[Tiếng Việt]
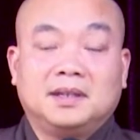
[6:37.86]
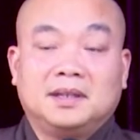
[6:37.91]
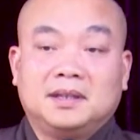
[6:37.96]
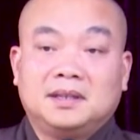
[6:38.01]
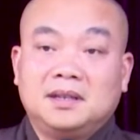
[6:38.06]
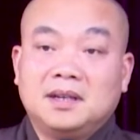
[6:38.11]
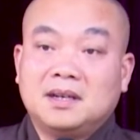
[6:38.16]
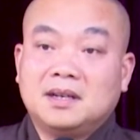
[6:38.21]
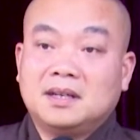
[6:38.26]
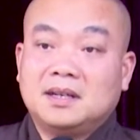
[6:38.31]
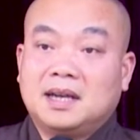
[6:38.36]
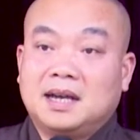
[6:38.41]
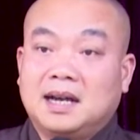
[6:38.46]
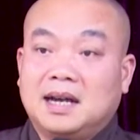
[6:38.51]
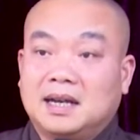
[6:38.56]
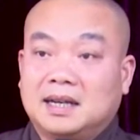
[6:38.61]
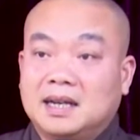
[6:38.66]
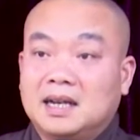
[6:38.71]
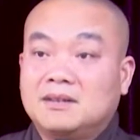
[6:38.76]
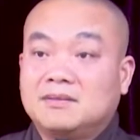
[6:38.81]
Nhất
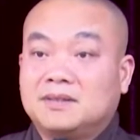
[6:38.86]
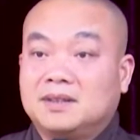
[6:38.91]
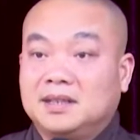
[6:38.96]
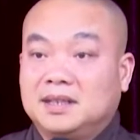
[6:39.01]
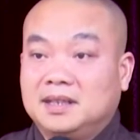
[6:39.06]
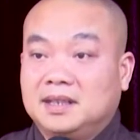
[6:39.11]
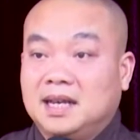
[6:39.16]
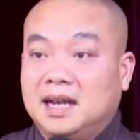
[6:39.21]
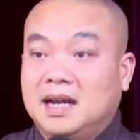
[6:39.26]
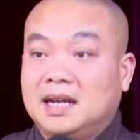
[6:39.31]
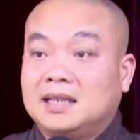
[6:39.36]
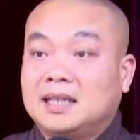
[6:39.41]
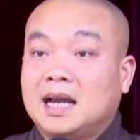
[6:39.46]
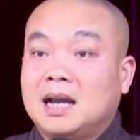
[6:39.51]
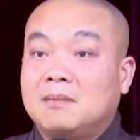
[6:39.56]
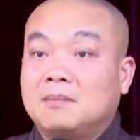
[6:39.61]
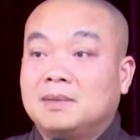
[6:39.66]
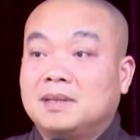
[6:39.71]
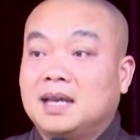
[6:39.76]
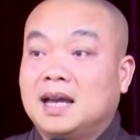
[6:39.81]
là các vị đã
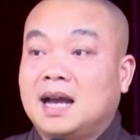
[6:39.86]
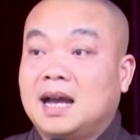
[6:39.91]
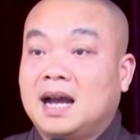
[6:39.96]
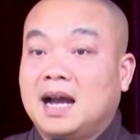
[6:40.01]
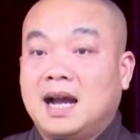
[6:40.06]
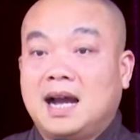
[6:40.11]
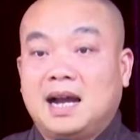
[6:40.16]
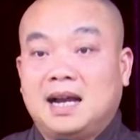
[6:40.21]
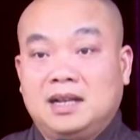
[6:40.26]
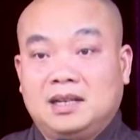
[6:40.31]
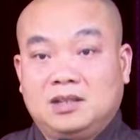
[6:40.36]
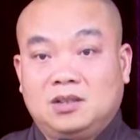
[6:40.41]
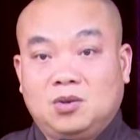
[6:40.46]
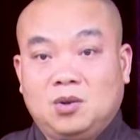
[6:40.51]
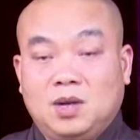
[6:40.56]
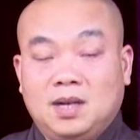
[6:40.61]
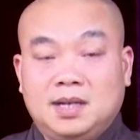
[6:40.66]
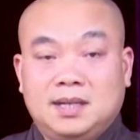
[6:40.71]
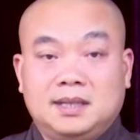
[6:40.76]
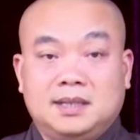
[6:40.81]
tham gia hai
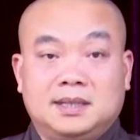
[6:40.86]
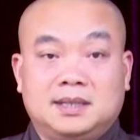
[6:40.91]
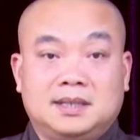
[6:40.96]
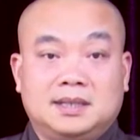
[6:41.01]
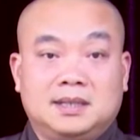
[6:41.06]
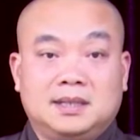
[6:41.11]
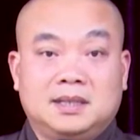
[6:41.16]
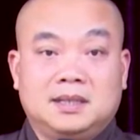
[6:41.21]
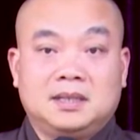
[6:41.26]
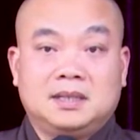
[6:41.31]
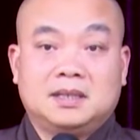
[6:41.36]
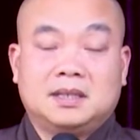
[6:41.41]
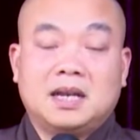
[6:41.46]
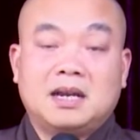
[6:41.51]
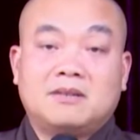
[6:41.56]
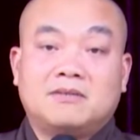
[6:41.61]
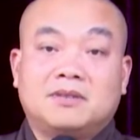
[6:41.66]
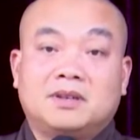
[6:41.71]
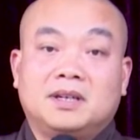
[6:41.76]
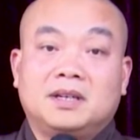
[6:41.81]
khóa
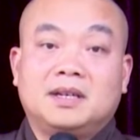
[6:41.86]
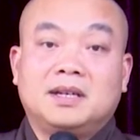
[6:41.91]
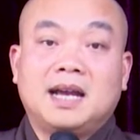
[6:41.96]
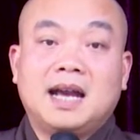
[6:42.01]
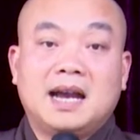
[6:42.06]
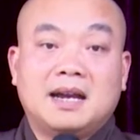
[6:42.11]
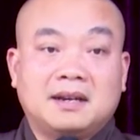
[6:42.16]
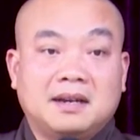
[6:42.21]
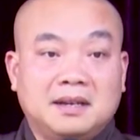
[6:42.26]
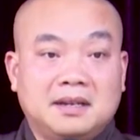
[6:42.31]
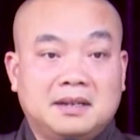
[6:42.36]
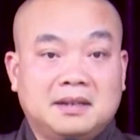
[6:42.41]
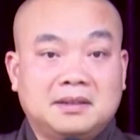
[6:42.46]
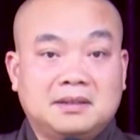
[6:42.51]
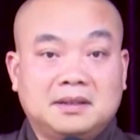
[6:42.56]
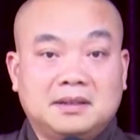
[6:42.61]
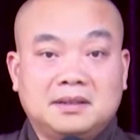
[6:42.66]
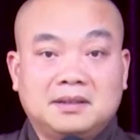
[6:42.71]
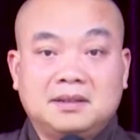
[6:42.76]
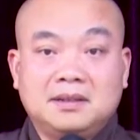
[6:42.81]
Các vị ngang đây có
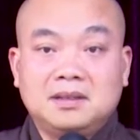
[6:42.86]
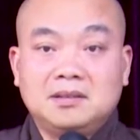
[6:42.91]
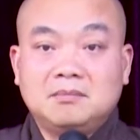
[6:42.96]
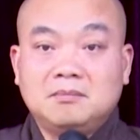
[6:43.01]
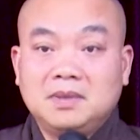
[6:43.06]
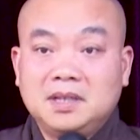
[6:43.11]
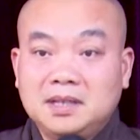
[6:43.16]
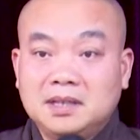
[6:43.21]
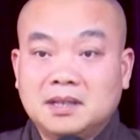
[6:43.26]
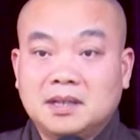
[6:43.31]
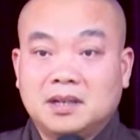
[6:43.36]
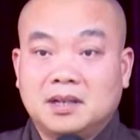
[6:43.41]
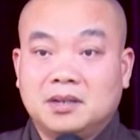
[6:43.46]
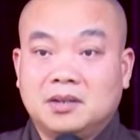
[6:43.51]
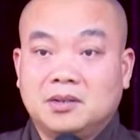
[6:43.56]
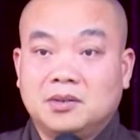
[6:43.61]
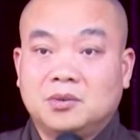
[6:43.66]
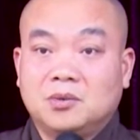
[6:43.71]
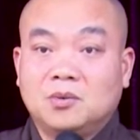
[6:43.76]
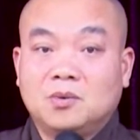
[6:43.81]
thể chứng biết
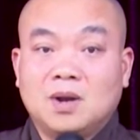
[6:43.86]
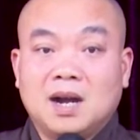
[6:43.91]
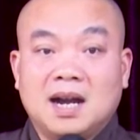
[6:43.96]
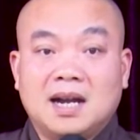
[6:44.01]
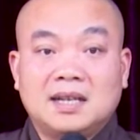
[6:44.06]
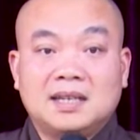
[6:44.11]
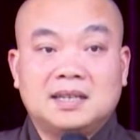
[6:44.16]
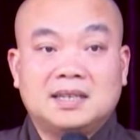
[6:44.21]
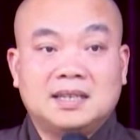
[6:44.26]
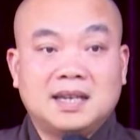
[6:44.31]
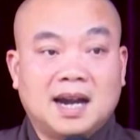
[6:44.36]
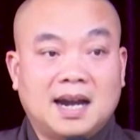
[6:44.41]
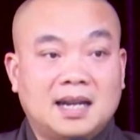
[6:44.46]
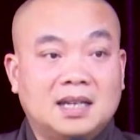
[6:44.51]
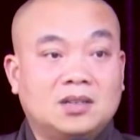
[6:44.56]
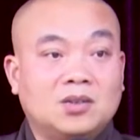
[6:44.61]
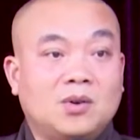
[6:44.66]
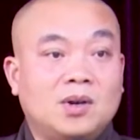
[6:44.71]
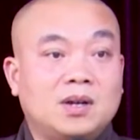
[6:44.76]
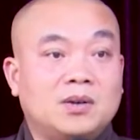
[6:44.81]
hiệu quả
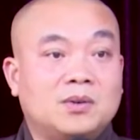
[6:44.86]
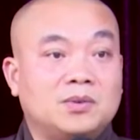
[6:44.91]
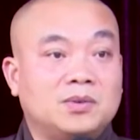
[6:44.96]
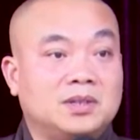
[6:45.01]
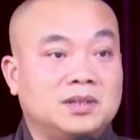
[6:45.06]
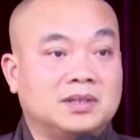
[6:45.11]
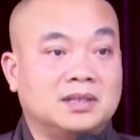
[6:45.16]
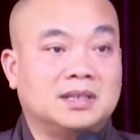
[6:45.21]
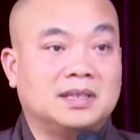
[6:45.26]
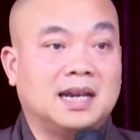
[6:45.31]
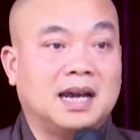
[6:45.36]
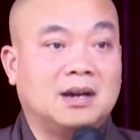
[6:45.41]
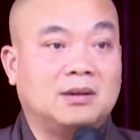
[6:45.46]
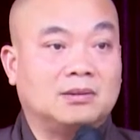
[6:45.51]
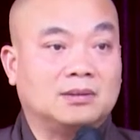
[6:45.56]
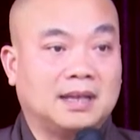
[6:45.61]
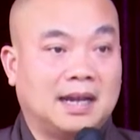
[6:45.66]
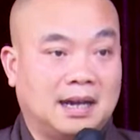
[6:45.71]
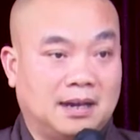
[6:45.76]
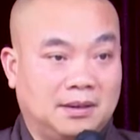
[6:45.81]
giải thoát của chương trình
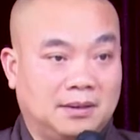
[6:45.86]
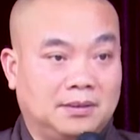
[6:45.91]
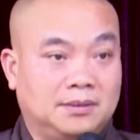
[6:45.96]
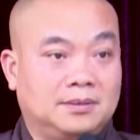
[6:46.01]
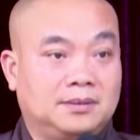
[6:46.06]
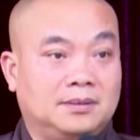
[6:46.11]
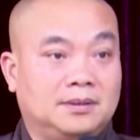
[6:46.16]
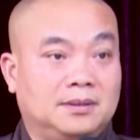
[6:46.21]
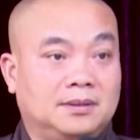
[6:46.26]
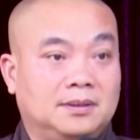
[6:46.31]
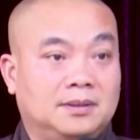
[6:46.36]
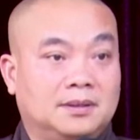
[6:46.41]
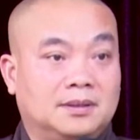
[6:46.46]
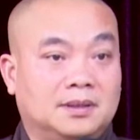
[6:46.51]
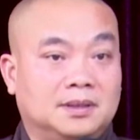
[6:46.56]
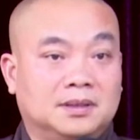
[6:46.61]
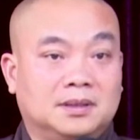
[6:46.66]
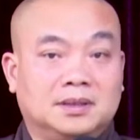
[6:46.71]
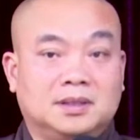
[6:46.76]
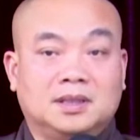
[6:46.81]
đào tạo
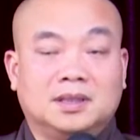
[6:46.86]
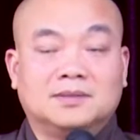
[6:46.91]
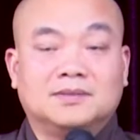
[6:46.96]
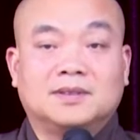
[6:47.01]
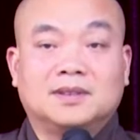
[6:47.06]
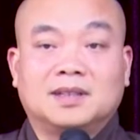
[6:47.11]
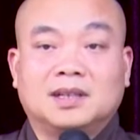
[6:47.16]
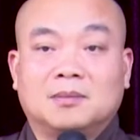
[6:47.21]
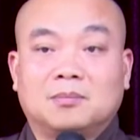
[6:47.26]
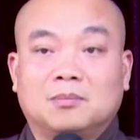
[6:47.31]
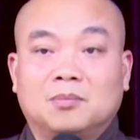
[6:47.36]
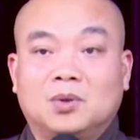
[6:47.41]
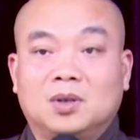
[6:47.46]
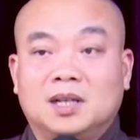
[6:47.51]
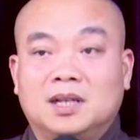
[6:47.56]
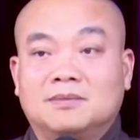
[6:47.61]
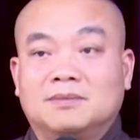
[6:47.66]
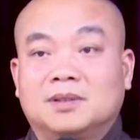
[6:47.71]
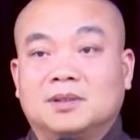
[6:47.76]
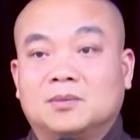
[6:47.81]
từ viện Phật học Bồ
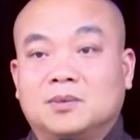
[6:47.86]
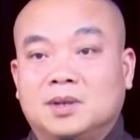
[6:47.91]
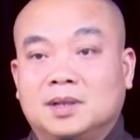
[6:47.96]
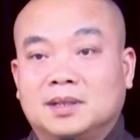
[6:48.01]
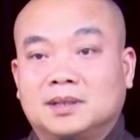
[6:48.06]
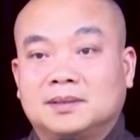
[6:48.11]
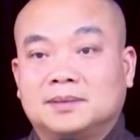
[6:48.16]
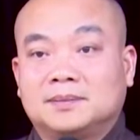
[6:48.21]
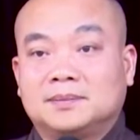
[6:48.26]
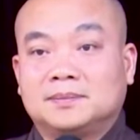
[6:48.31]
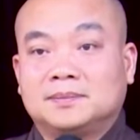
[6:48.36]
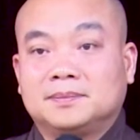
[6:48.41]
Đề Phật Quốc